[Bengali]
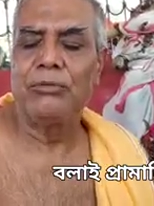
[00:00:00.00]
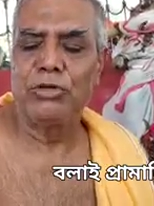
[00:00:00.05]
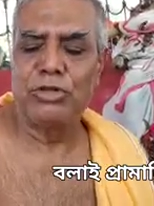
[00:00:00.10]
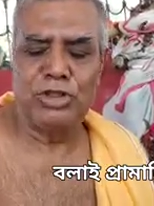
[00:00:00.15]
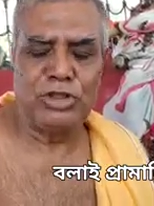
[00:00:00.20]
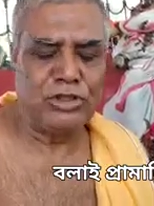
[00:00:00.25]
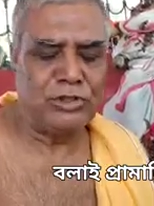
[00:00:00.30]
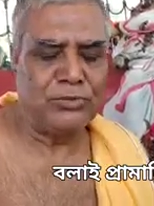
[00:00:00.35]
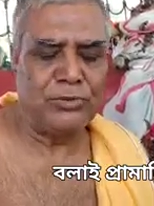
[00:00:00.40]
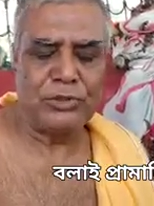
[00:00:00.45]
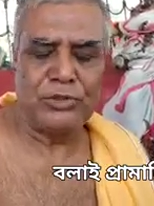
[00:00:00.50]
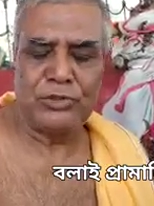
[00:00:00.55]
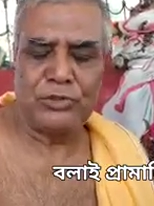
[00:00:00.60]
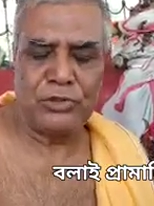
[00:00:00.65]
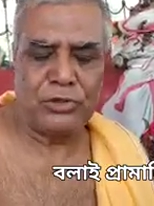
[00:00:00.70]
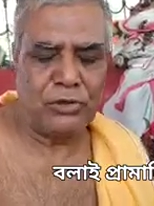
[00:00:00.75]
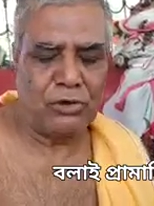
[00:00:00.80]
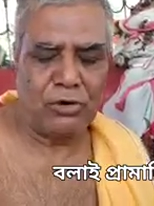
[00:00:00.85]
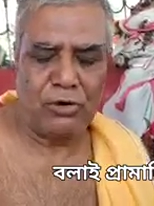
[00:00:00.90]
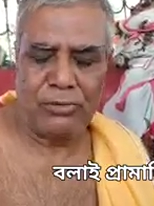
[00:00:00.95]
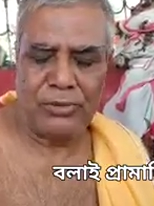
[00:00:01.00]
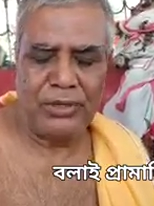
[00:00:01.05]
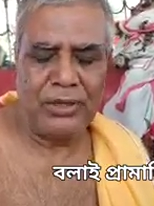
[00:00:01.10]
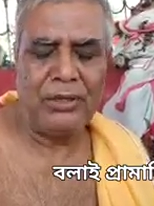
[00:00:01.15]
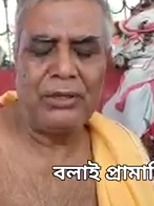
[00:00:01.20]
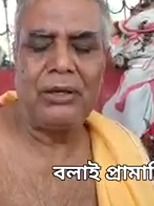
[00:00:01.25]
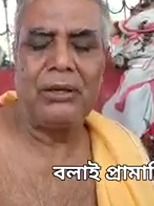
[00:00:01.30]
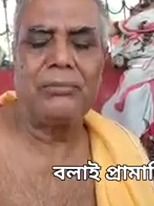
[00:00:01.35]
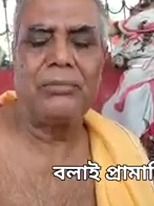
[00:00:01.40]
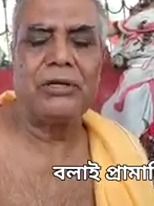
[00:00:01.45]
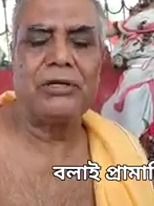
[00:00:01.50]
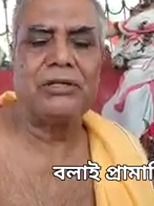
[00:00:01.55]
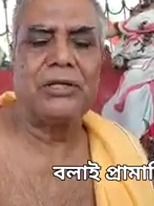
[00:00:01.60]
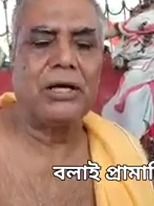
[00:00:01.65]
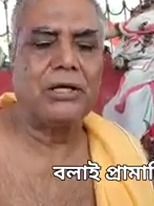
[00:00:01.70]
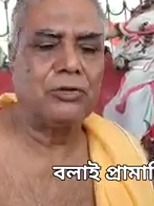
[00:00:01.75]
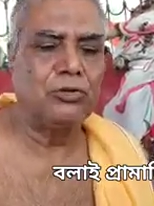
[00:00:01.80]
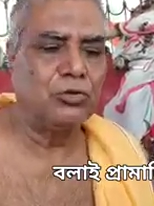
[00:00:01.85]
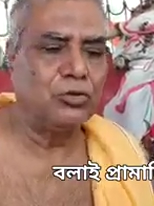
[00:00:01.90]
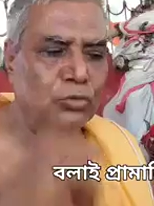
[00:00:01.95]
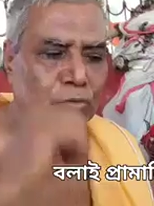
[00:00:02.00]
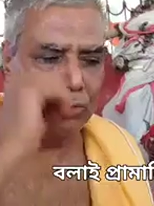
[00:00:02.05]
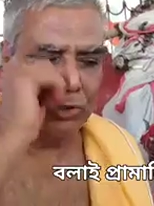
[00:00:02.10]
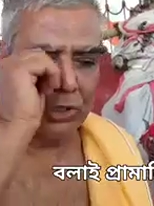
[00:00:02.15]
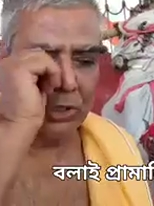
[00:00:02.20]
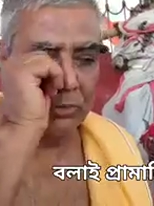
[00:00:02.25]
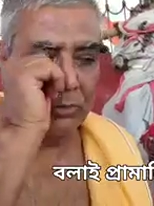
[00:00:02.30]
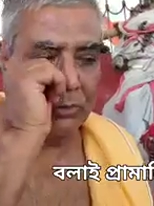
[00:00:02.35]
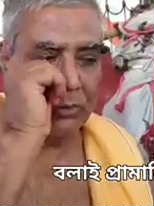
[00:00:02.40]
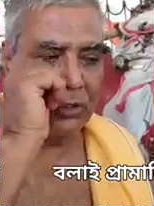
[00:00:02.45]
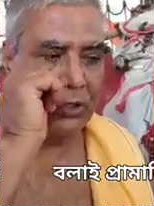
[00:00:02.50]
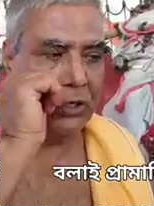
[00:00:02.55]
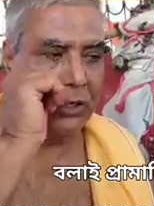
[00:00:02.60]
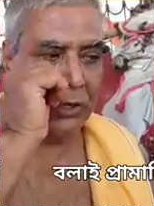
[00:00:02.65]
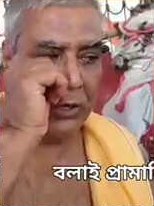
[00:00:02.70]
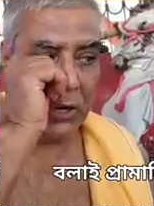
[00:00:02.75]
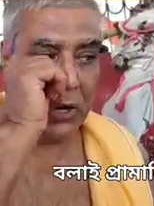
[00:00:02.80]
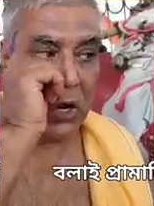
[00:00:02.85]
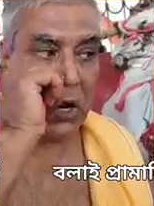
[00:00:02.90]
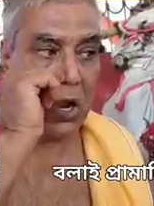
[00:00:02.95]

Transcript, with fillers: পঁচিশ বছর হবে আমার দাদু মোটামুটি